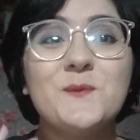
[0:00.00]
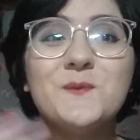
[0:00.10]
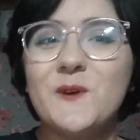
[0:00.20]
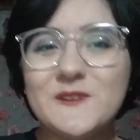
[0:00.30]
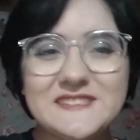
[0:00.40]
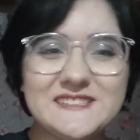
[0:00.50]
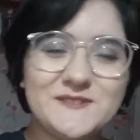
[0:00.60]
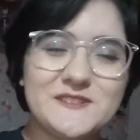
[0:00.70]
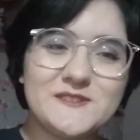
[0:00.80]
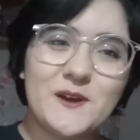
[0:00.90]
Bom
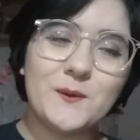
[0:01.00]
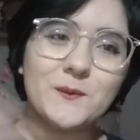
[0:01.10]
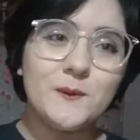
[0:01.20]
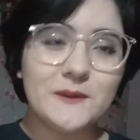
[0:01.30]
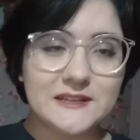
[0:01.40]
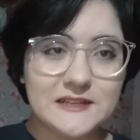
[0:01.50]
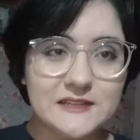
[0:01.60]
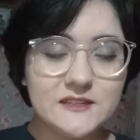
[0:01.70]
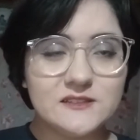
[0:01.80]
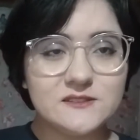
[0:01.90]
dia pessoal, meu nome é
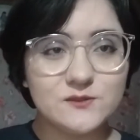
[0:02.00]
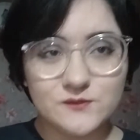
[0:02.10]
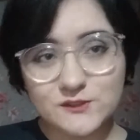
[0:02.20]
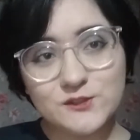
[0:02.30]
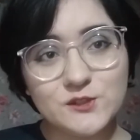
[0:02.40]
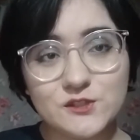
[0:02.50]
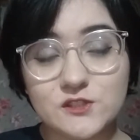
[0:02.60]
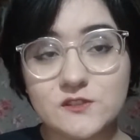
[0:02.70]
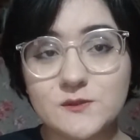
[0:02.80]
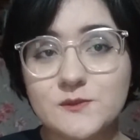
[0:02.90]
Nathalie e no vídeo de
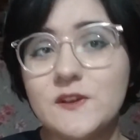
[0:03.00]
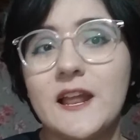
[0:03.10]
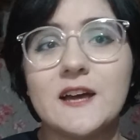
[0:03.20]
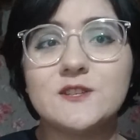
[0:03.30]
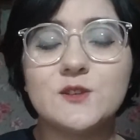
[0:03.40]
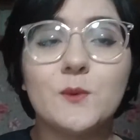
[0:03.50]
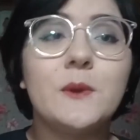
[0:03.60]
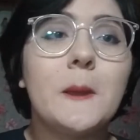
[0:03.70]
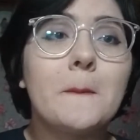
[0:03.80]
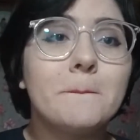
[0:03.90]
hoje nós vamos falar
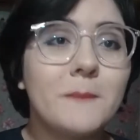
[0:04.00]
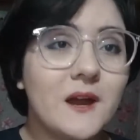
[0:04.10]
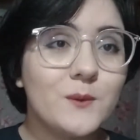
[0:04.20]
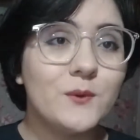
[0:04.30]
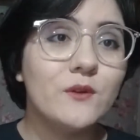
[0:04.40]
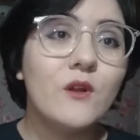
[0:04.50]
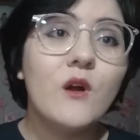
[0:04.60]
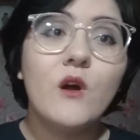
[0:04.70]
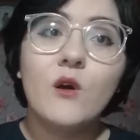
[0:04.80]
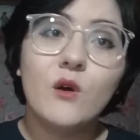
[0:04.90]
sobre Marble
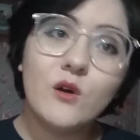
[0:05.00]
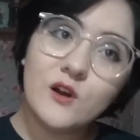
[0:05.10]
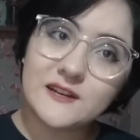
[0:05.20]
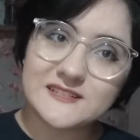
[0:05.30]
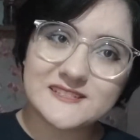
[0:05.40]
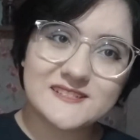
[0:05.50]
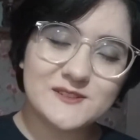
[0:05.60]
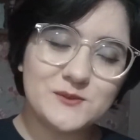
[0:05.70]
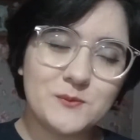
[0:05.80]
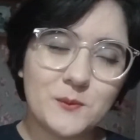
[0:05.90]

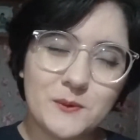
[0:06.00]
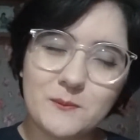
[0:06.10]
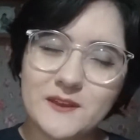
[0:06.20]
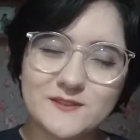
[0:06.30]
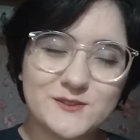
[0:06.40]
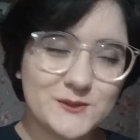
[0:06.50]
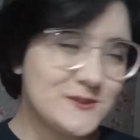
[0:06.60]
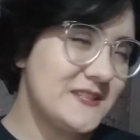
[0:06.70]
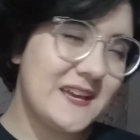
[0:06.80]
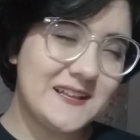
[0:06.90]
Hornets, o meu primeiro
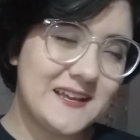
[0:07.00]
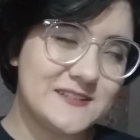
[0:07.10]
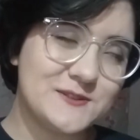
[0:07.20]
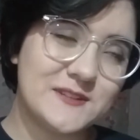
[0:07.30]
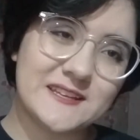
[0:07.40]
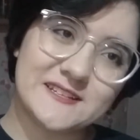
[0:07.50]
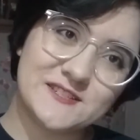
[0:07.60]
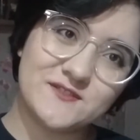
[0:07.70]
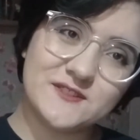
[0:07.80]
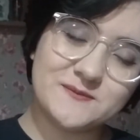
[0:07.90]
jogo de realidade
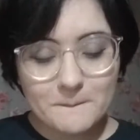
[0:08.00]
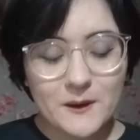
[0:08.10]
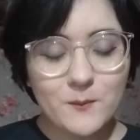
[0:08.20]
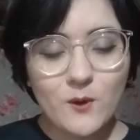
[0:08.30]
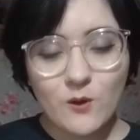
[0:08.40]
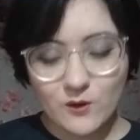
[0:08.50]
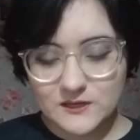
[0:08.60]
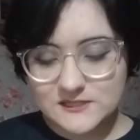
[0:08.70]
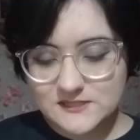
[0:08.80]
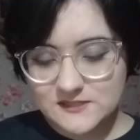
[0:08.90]
alternativa. Marble
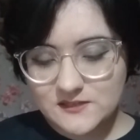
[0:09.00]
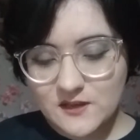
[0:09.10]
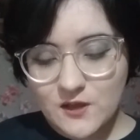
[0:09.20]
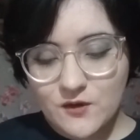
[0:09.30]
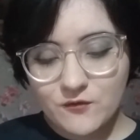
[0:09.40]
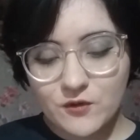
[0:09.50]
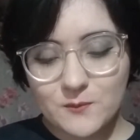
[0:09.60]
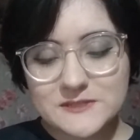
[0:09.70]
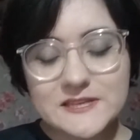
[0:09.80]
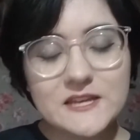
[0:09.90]
Hornets foi
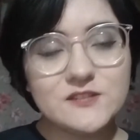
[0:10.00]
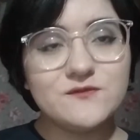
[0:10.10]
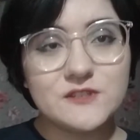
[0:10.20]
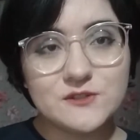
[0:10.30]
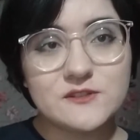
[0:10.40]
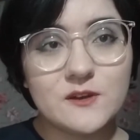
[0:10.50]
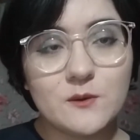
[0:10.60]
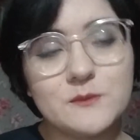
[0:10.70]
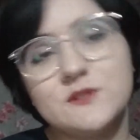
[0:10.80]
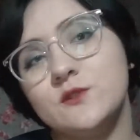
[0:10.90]
uma série de vídeos que
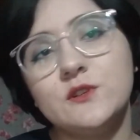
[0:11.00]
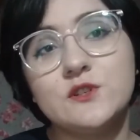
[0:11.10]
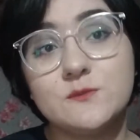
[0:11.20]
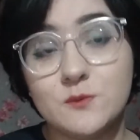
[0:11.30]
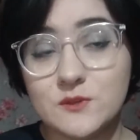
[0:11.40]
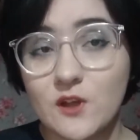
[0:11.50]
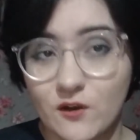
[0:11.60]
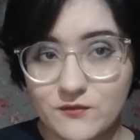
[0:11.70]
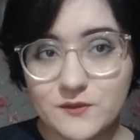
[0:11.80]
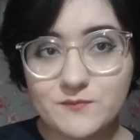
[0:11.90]
começou em
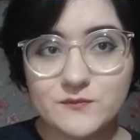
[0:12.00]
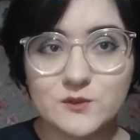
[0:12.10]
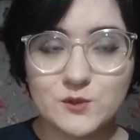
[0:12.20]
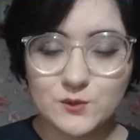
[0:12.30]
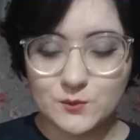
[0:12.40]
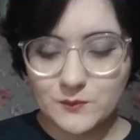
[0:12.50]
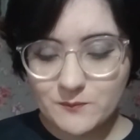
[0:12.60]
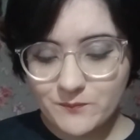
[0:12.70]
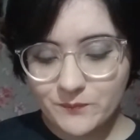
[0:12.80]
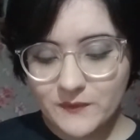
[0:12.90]
2009 no YouTube
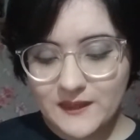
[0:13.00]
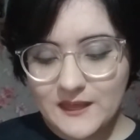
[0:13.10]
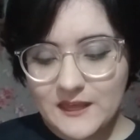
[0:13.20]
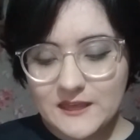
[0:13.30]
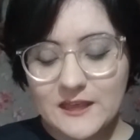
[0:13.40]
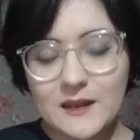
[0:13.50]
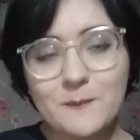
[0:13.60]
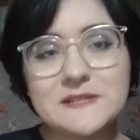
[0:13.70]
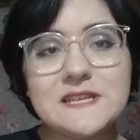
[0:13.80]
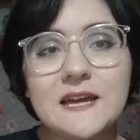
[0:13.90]
e ela é
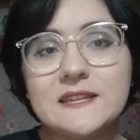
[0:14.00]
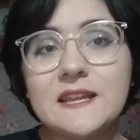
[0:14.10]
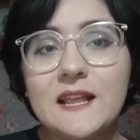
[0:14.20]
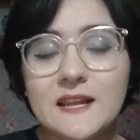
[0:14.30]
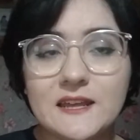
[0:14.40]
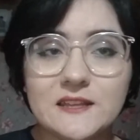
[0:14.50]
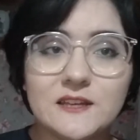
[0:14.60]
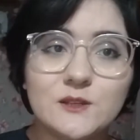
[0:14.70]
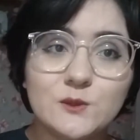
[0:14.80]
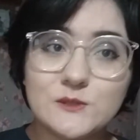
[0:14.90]
baseada na
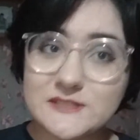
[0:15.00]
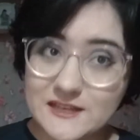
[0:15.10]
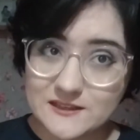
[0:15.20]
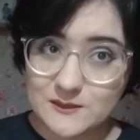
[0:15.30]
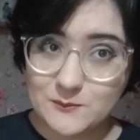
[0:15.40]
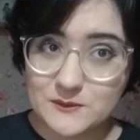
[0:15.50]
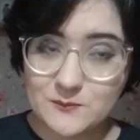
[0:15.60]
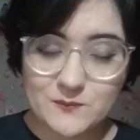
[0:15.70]
lenda do Slenderman.